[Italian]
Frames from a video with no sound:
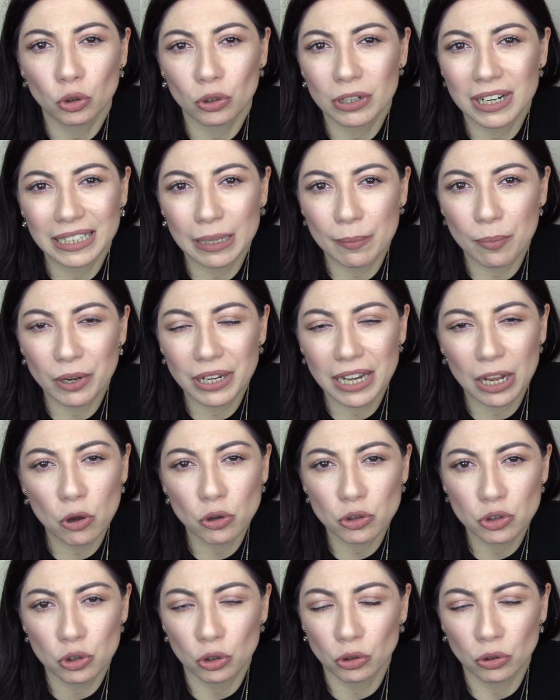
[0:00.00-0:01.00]
tornata poi in
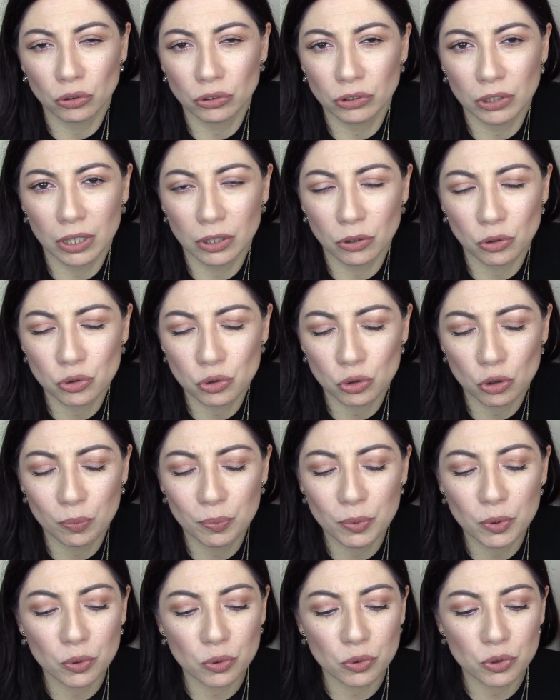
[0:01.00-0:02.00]
negozio non, non sono
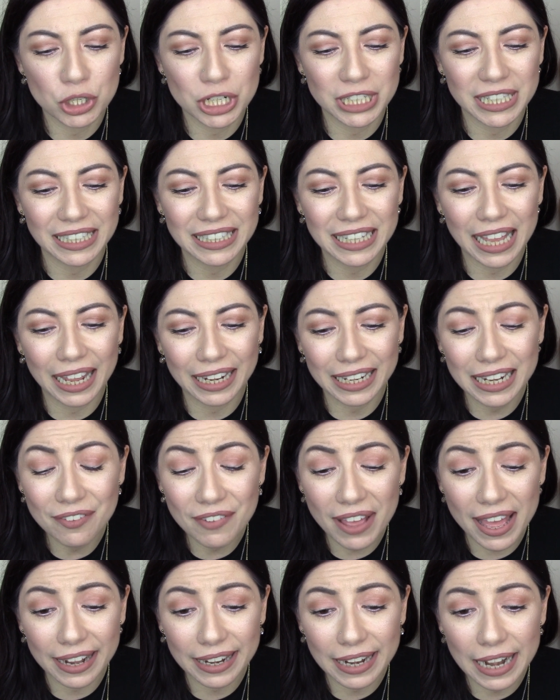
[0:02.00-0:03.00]
più riuscita a
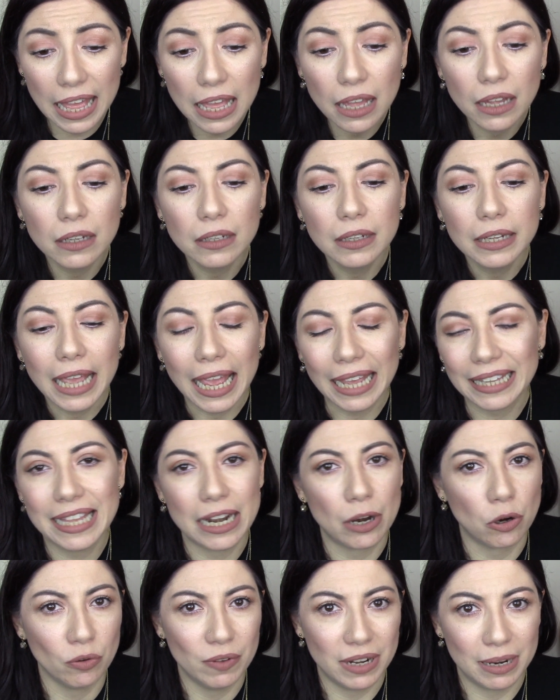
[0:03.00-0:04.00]
riaverle ed
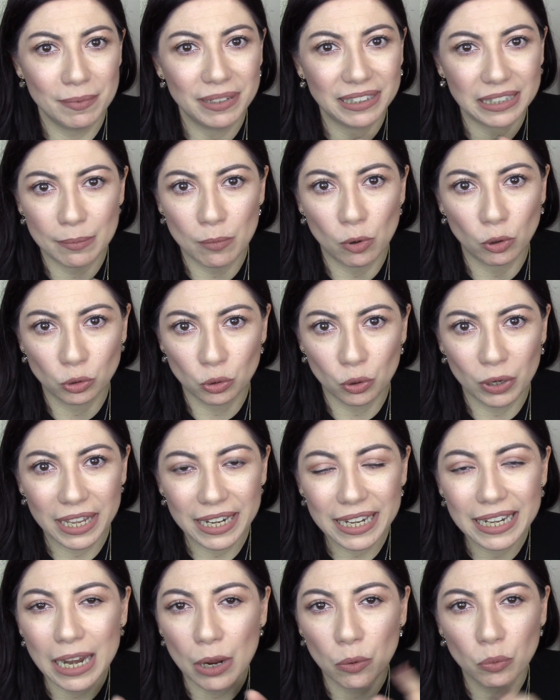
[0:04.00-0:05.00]
erano veramente molto
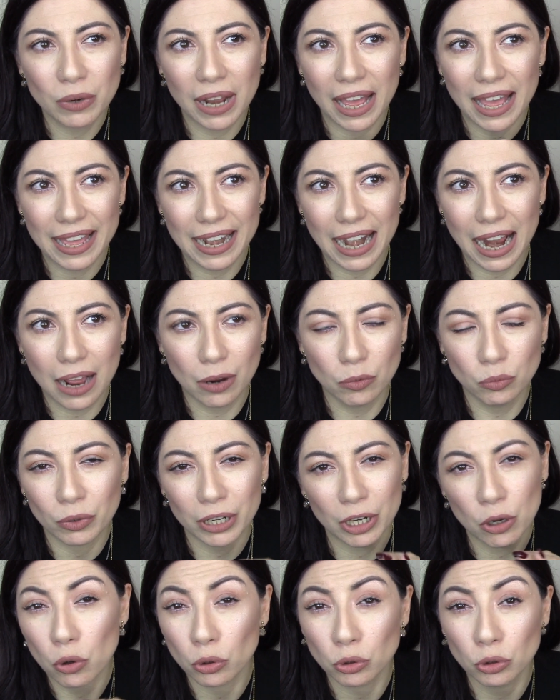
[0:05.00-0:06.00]
carine una era un
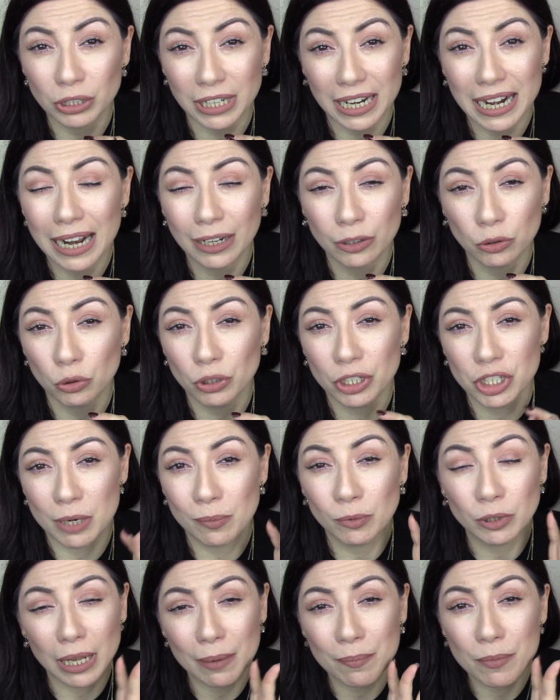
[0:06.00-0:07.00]
ricordo tra l'altro
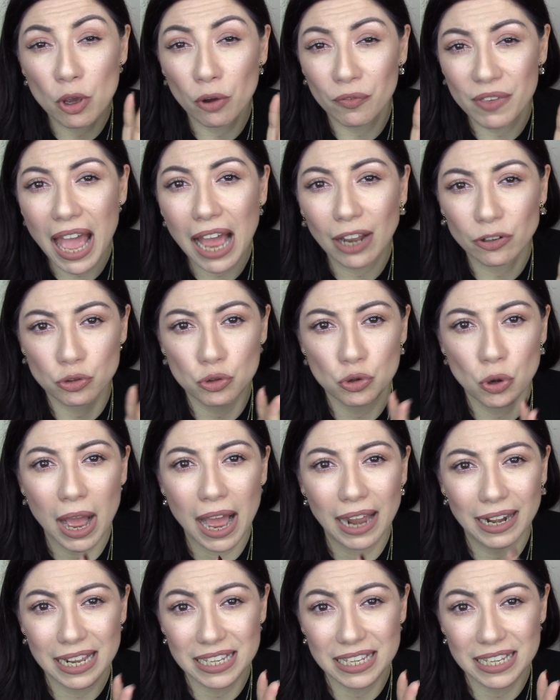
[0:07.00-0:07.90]
diciamo del mio viaggio a